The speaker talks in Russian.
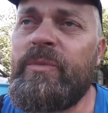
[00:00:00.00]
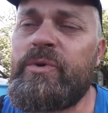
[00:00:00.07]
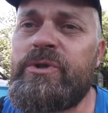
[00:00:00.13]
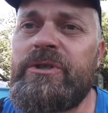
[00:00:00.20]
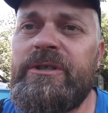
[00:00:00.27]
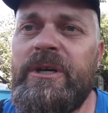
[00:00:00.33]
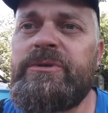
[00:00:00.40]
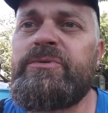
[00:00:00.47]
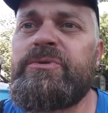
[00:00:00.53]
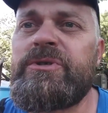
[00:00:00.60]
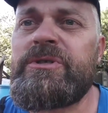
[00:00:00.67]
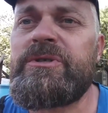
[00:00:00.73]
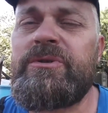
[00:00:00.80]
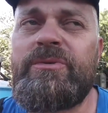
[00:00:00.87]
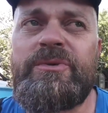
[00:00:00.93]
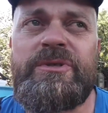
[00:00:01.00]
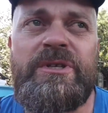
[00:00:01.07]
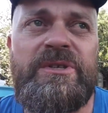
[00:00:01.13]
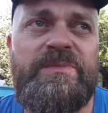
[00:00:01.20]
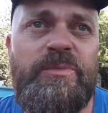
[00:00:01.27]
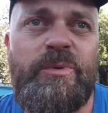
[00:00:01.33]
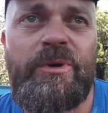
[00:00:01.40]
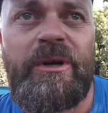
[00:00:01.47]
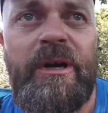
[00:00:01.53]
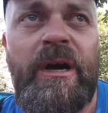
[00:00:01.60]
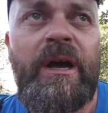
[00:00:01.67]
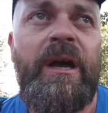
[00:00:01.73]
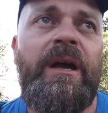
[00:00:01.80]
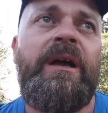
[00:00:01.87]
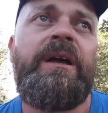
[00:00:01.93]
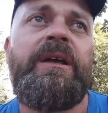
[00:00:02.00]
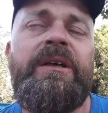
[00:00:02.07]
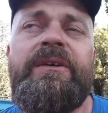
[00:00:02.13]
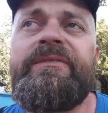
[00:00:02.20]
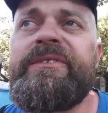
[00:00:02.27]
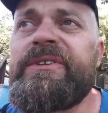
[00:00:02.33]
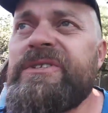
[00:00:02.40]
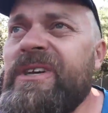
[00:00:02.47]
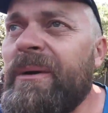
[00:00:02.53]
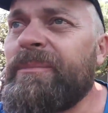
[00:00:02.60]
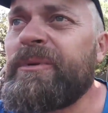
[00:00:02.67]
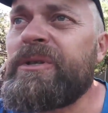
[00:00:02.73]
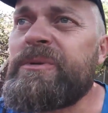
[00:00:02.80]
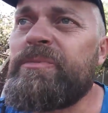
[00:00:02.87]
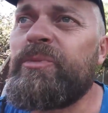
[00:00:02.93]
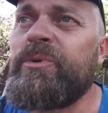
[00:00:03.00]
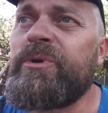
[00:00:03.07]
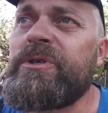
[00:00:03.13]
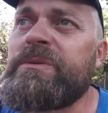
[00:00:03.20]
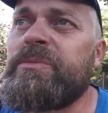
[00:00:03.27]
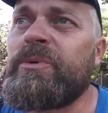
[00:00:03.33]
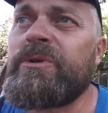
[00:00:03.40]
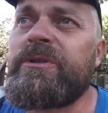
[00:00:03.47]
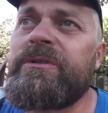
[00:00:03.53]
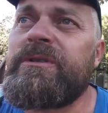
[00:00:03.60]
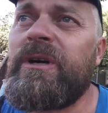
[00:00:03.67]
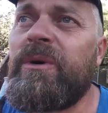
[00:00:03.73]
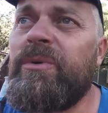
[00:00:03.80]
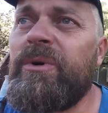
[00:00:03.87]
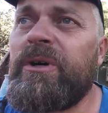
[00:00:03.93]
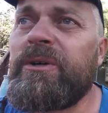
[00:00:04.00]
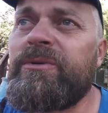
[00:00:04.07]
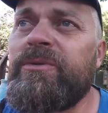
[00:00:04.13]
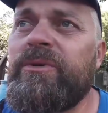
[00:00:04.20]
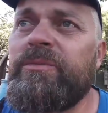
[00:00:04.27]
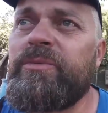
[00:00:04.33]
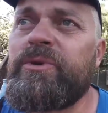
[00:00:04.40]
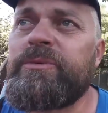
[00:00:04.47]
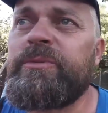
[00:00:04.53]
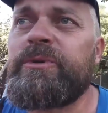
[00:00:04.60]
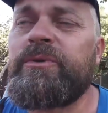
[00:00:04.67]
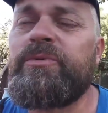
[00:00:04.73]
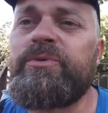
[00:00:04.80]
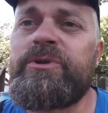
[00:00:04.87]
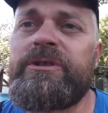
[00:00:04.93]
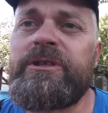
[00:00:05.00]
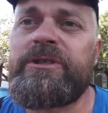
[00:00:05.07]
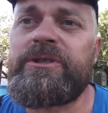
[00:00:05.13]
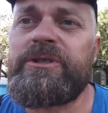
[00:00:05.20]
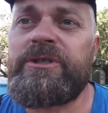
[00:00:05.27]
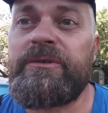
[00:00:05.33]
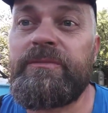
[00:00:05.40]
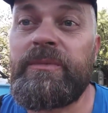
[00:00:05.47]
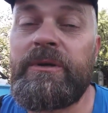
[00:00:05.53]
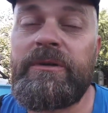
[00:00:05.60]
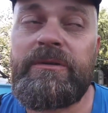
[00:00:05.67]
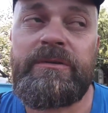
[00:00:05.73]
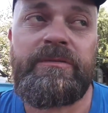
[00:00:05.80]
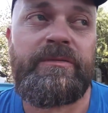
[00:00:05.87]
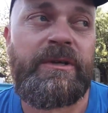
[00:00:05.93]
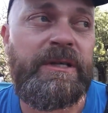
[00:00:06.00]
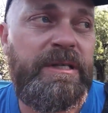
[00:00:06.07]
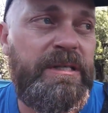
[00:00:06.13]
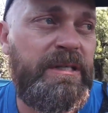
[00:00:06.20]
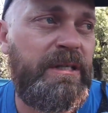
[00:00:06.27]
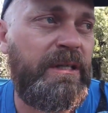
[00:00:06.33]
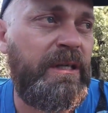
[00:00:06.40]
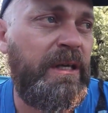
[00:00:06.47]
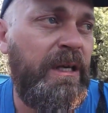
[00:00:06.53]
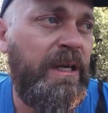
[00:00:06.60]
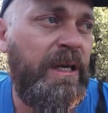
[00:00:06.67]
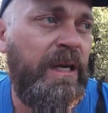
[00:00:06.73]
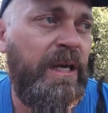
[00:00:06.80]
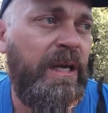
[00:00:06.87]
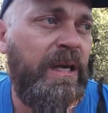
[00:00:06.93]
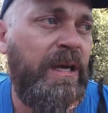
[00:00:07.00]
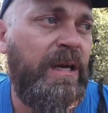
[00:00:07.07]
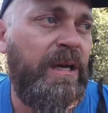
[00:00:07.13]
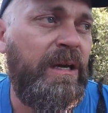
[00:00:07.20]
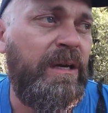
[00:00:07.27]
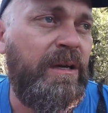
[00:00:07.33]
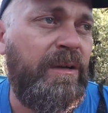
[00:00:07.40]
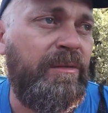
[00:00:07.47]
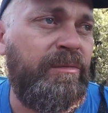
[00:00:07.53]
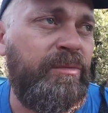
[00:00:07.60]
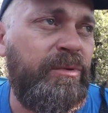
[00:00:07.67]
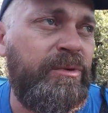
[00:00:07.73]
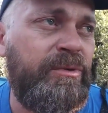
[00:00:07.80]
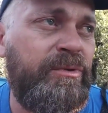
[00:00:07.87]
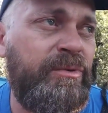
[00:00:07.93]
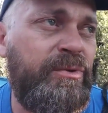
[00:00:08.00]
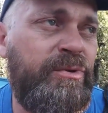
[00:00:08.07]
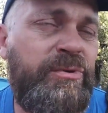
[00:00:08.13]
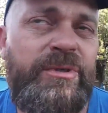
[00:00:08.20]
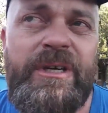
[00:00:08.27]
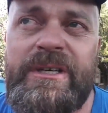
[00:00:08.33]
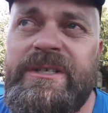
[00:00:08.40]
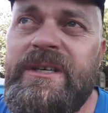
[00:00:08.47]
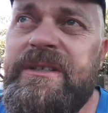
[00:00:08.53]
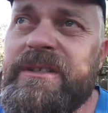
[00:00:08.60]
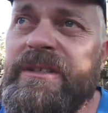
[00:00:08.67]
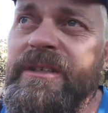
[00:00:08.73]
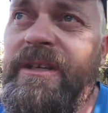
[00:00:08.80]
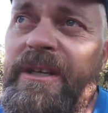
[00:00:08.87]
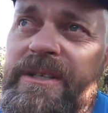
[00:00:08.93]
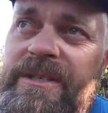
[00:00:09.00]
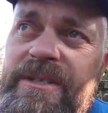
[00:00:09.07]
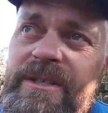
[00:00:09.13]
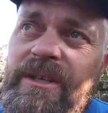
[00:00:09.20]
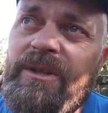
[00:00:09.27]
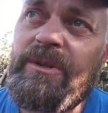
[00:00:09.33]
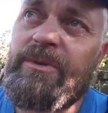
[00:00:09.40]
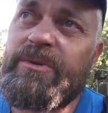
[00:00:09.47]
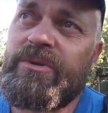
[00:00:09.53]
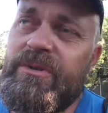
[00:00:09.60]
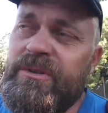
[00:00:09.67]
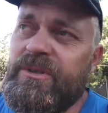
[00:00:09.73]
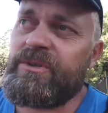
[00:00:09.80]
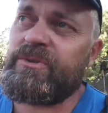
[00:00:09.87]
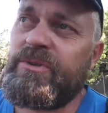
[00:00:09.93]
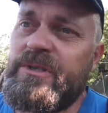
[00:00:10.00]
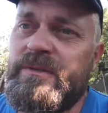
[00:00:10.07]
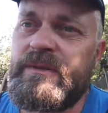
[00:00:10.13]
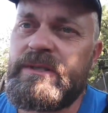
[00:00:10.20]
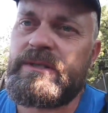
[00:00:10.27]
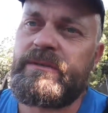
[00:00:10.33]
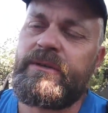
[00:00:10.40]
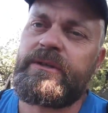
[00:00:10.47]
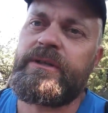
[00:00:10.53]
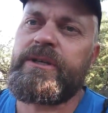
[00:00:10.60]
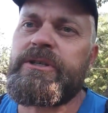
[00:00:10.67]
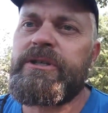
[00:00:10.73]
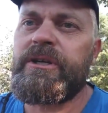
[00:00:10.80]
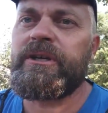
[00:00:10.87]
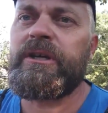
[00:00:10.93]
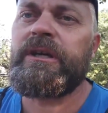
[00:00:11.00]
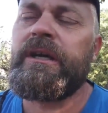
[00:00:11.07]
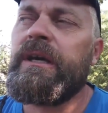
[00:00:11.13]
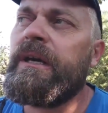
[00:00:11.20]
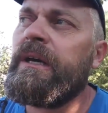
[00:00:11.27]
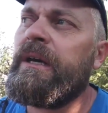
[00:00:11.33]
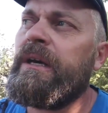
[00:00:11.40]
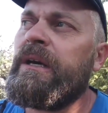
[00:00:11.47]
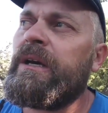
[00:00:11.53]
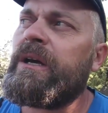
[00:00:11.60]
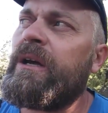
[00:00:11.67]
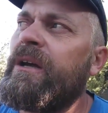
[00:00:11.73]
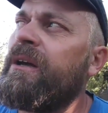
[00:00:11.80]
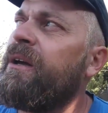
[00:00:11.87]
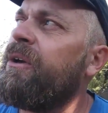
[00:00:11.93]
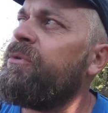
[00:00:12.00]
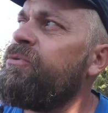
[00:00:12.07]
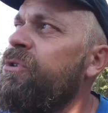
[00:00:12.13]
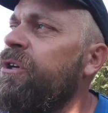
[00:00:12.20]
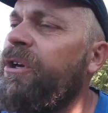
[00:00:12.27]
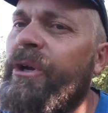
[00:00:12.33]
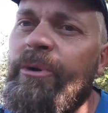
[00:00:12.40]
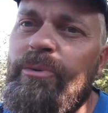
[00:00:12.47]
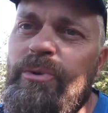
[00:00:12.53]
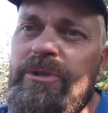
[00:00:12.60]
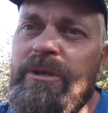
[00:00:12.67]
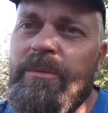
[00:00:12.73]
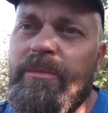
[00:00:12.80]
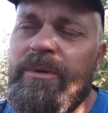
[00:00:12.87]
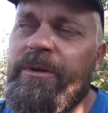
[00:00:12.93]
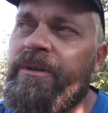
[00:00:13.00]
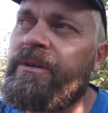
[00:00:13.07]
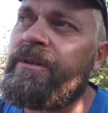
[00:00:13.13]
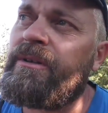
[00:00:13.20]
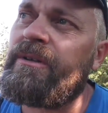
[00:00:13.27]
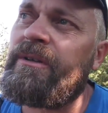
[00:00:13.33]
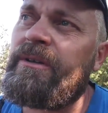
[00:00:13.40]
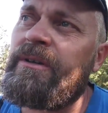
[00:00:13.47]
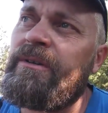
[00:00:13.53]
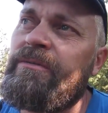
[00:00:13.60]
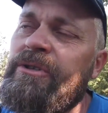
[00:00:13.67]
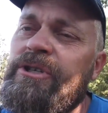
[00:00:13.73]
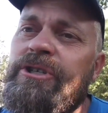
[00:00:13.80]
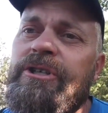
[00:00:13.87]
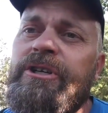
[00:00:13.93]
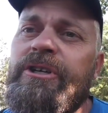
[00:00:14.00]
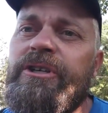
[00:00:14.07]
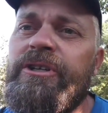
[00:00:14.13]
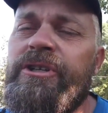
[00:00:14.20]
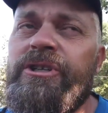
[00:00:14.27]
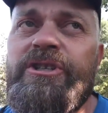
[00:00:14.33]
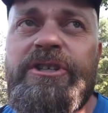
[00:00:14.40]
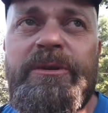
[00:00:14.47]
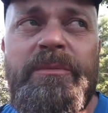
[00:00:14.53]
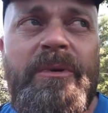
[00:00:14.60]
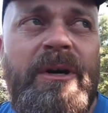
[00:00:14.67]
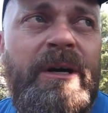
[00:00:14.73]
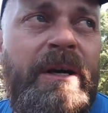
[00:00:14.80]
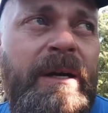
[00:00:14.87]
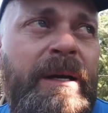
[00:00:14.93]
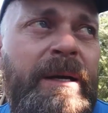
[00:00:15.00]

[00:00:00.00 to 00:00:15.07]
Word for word: может дать очень серьезный сбой и внезапный сбой, и сбой такой, который может быть хуже даже, чем в России. А, вот. То, что касательно России, насчет свинского отношения – Э, людей к людям, э, высших к низшим.